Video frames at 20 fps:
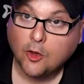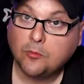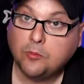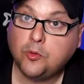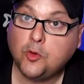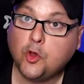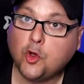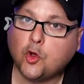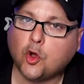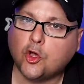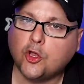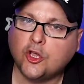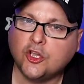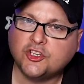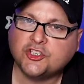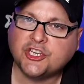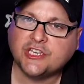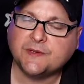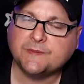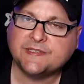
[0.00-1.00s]
Bunu koyuyor
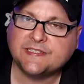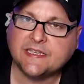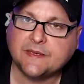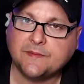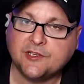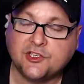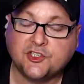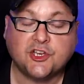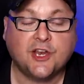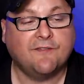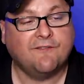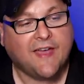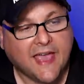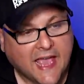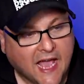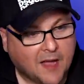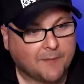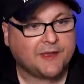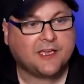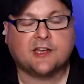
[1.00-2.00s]
işletim sistemin içine
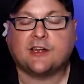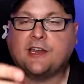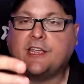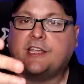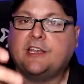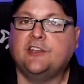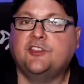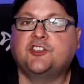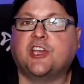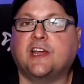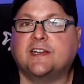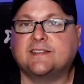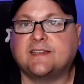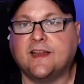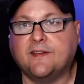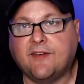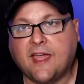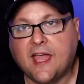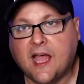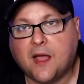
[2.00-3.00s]
veya bir crack'in
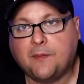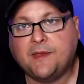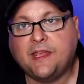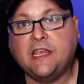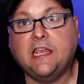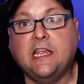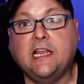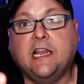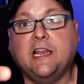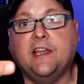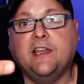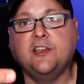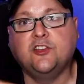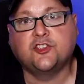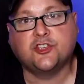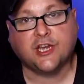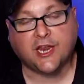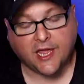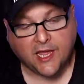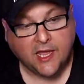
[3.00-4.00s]
içerisine veya bir hilenin
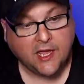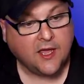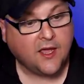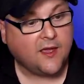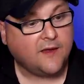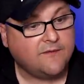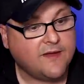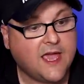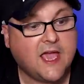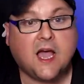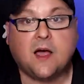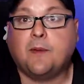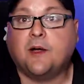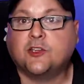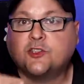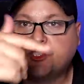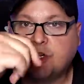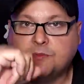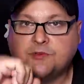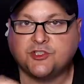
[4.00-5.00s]
içine veya
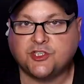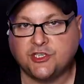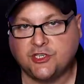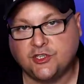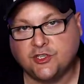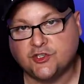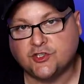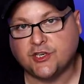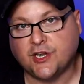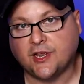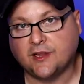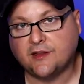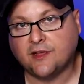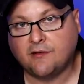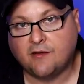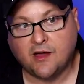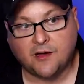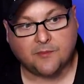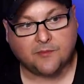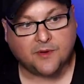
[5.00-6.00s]
başka bir şeyin içine
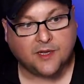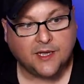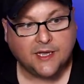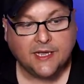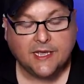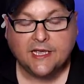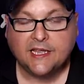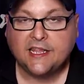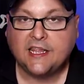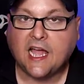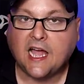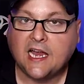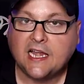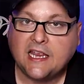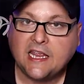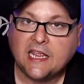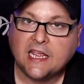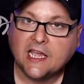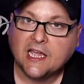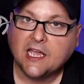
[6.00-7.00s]
tamam mı?
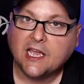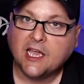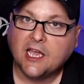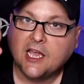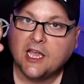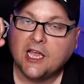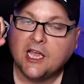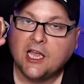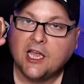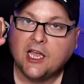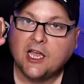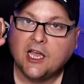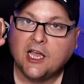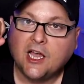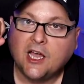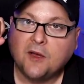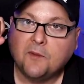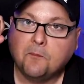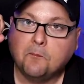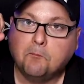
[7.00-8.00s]
Yani
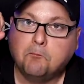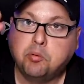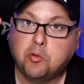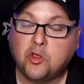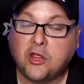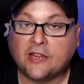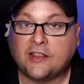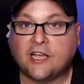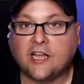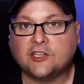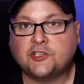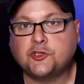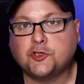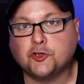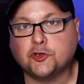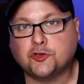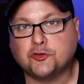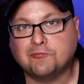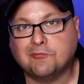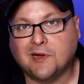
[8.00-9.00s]
buna da
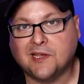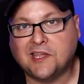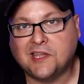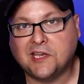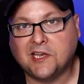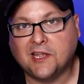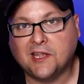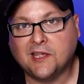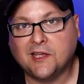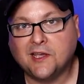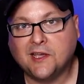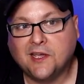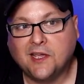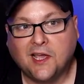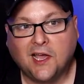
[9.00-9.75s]
açıyorsun makineyi.